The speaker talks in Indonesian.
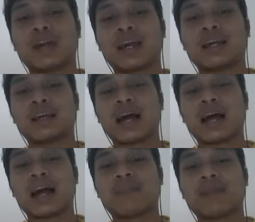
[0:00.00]
mulai
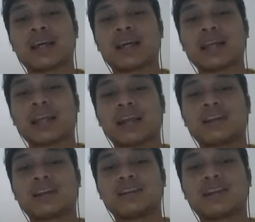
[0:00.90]
ada
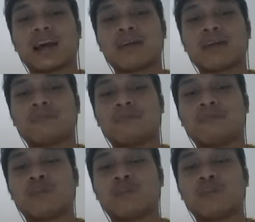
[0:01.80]
peningkatan ya